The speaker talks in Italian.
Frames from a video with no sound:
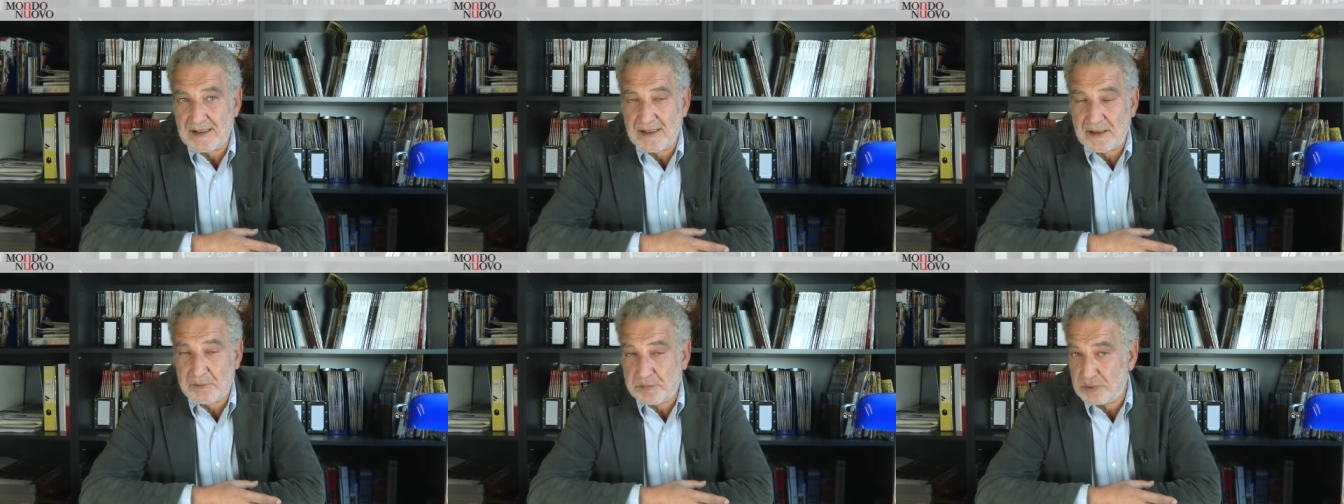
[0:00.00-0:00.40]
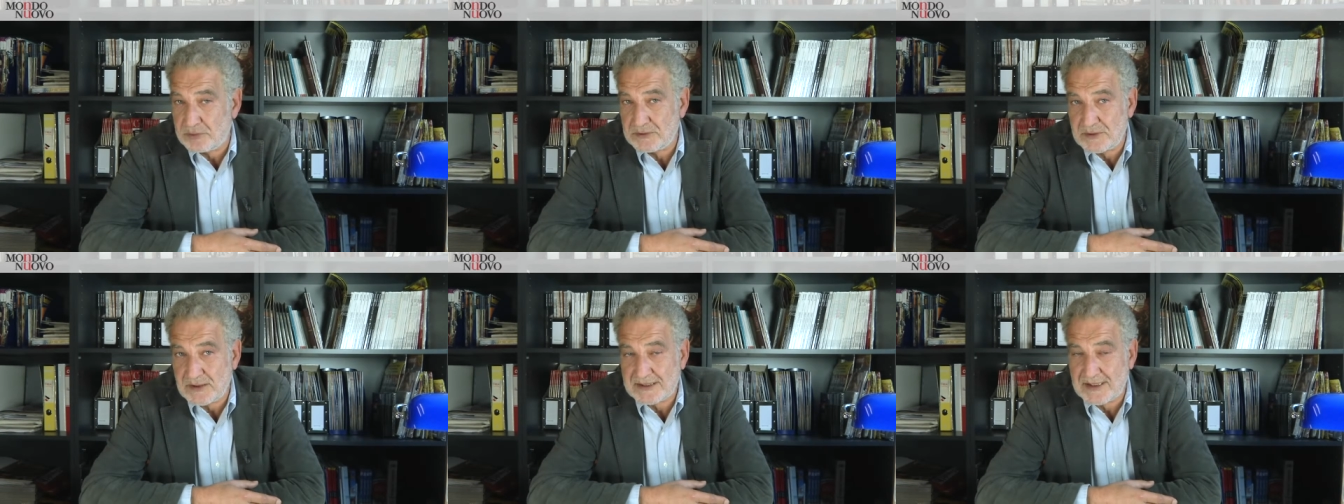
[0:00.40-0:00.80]

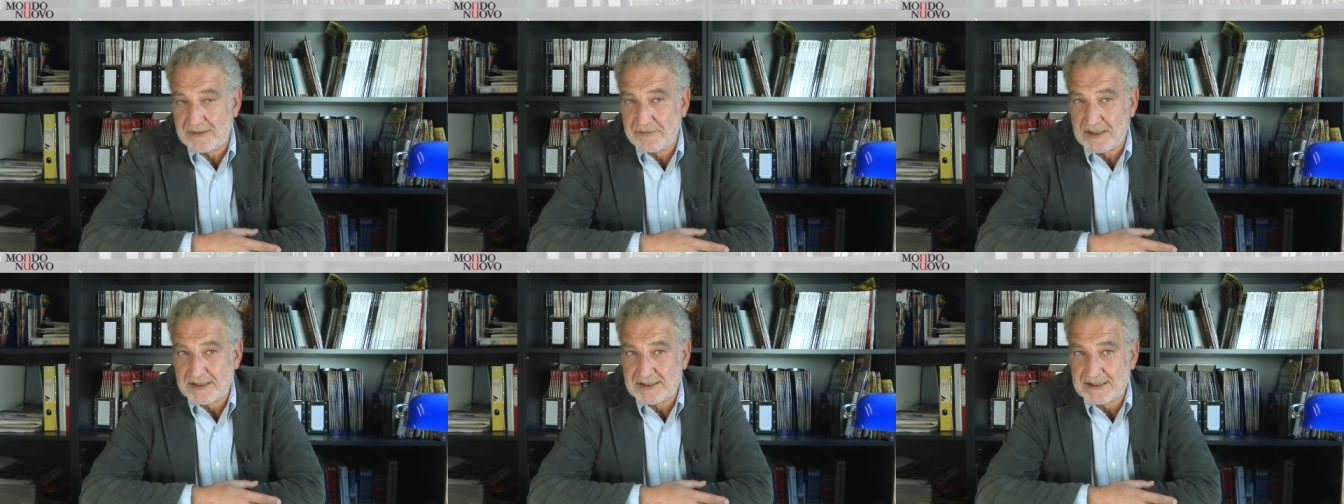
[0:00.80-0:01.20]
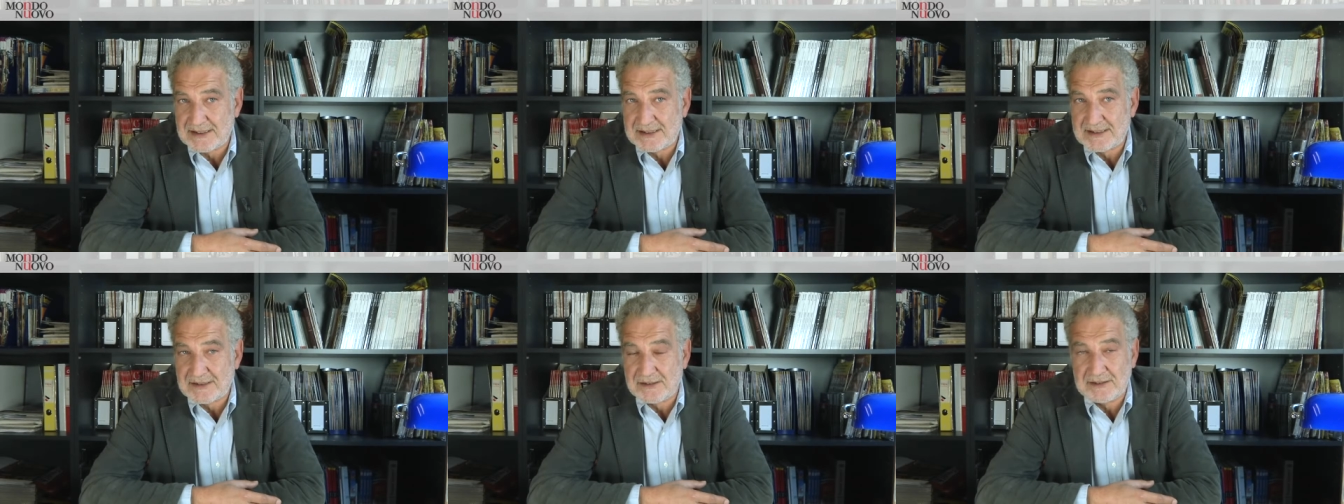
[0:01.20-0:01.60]
appunto a San
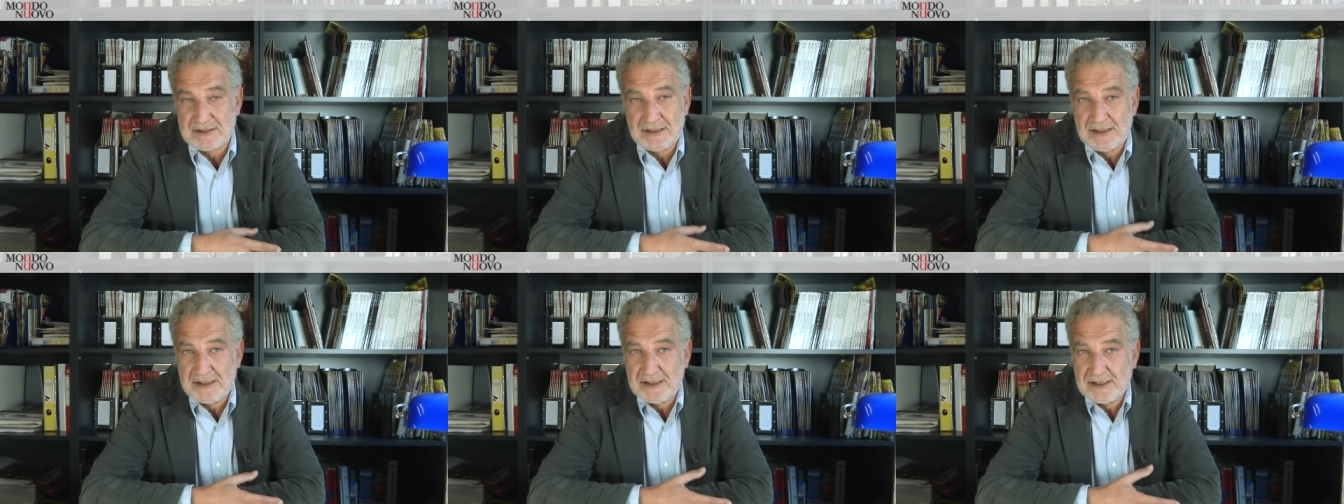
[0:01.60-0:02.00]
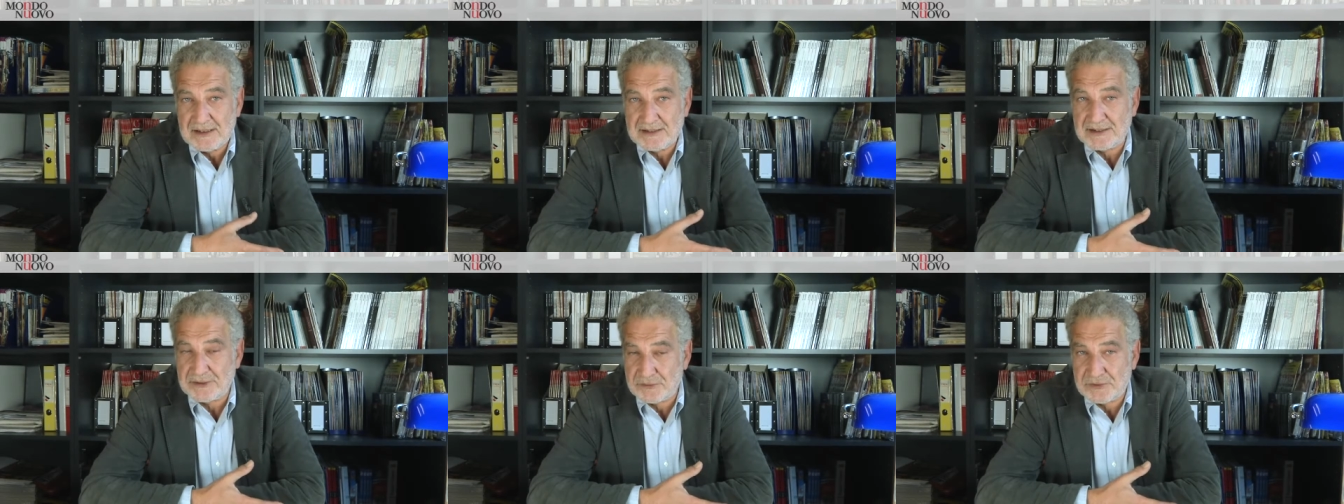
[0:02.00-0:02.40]
Francisco.
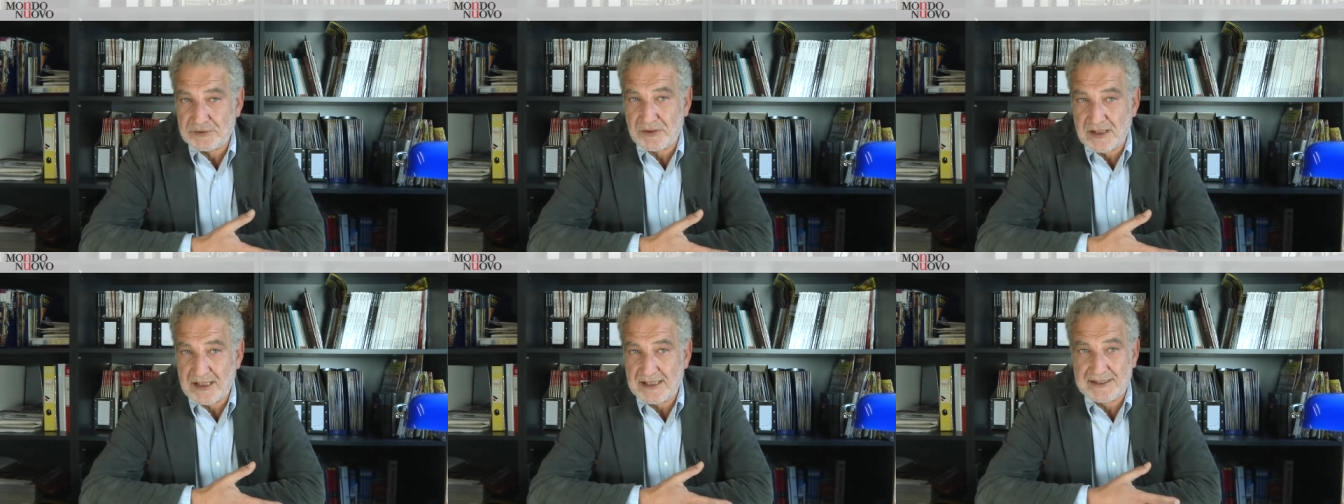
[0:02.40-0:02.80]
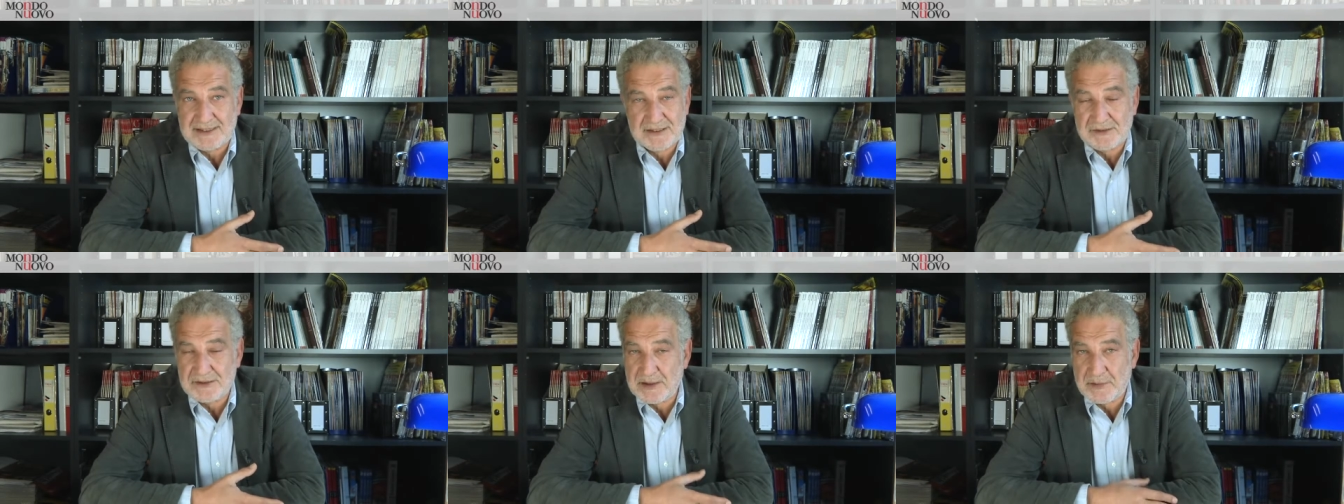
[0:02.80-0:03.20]
Di tutto il
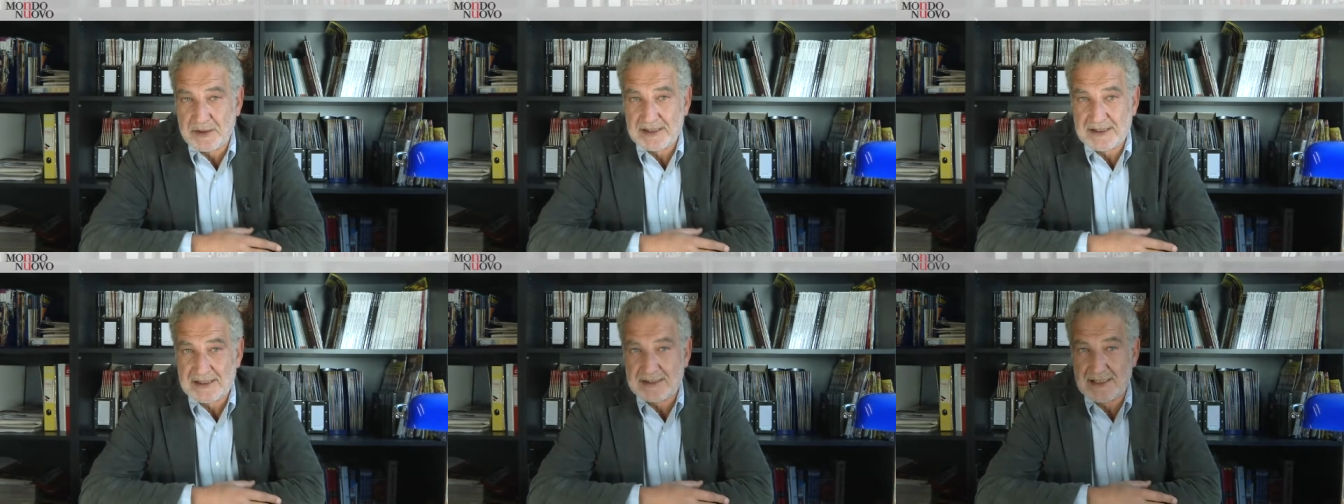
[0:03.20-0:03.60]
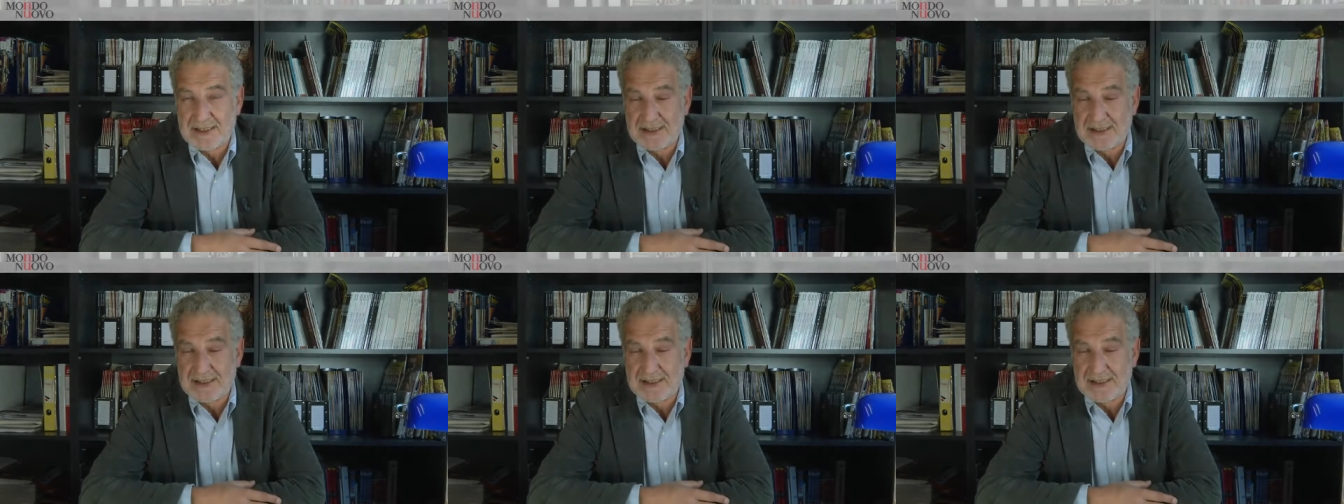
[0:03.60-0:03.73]
resto si è persa